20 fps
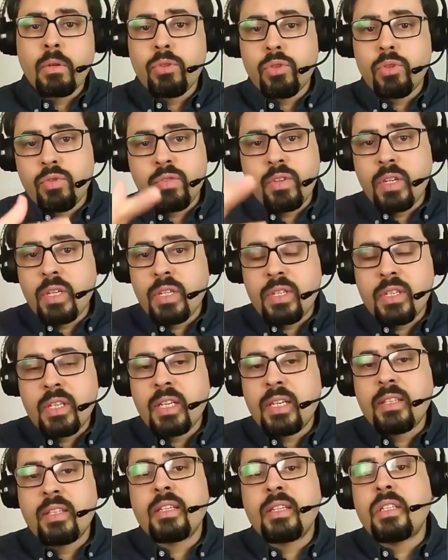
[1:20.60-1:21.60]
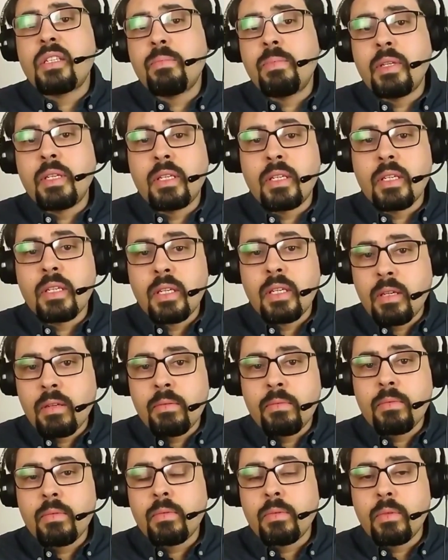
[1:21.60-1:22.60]
vais essayer
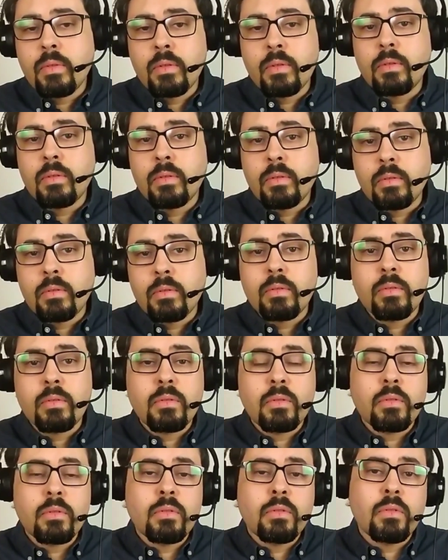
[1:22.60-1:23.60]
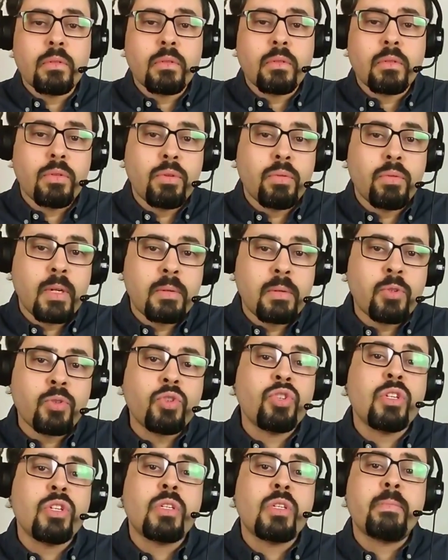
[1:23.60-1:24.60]
d'expliquer euh, globalement,
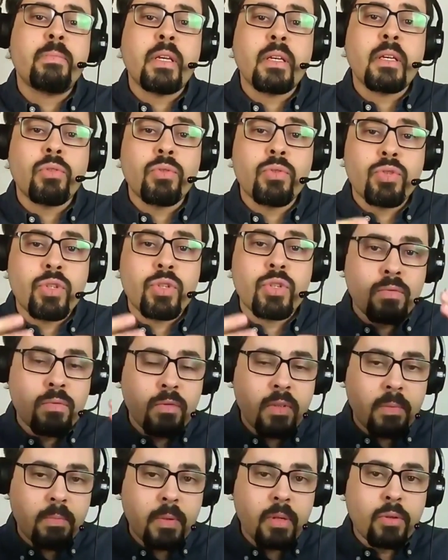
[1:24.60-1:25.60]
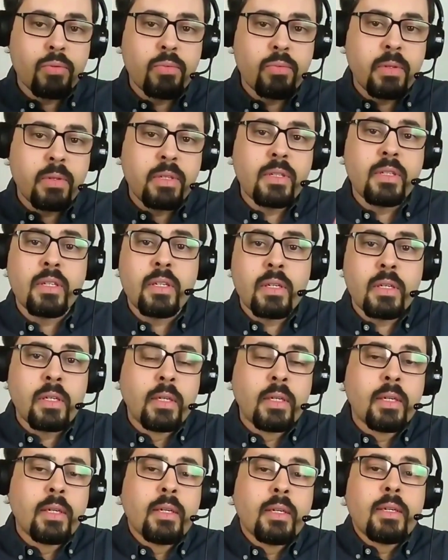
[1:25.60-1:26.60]
j'espère que je ne vais pas oublier
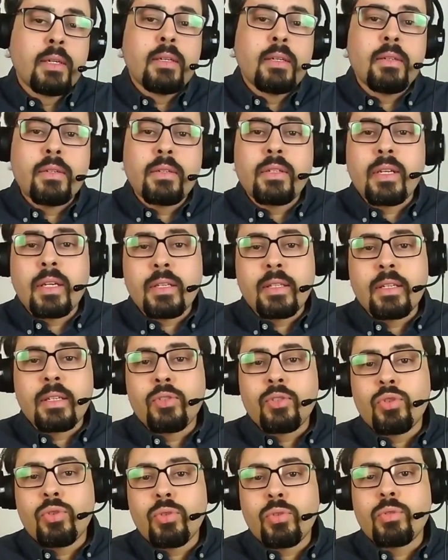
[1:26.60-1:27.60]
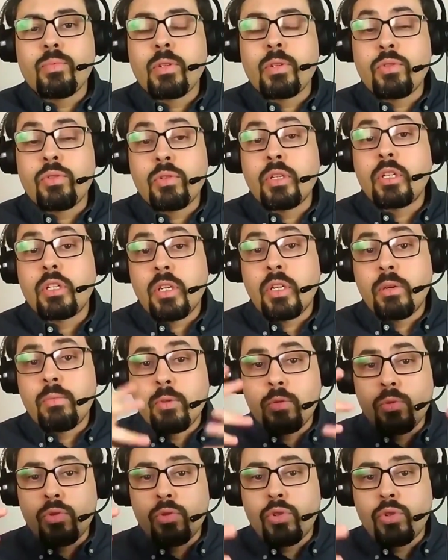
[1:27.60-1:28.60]
euh, certaines choses parce qu'il y a
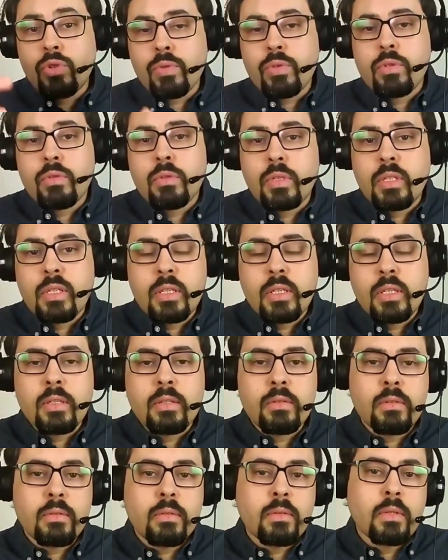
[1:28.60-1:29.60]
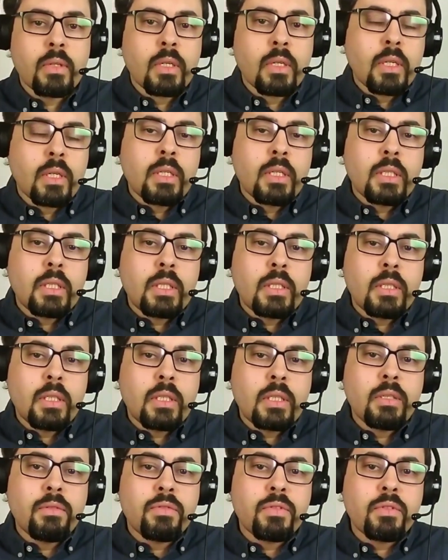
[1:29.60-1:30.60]
tellement de choses qui, euh,
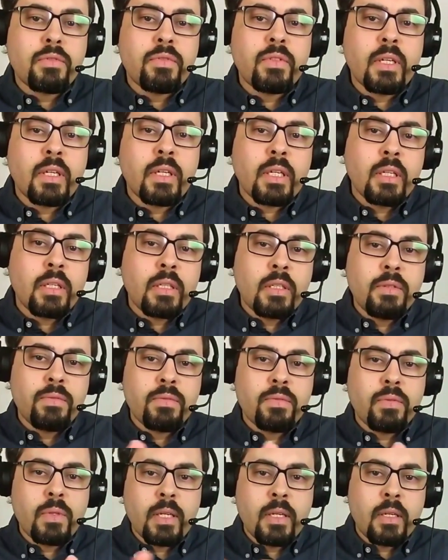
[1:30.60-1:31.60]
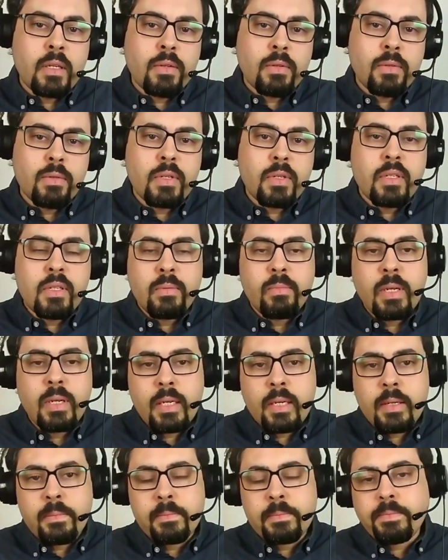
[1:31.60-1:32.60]
qu'il faut faire et qu'il faudrait
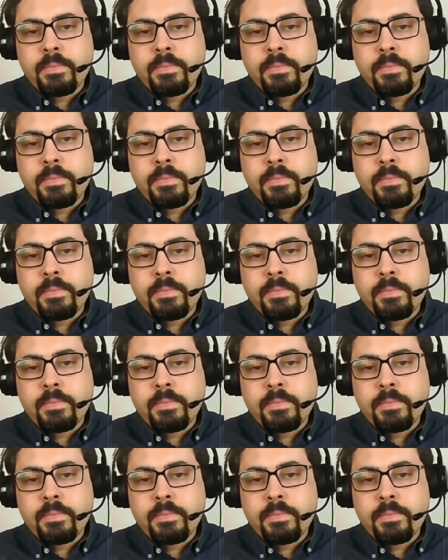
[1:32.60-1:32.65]
cibler.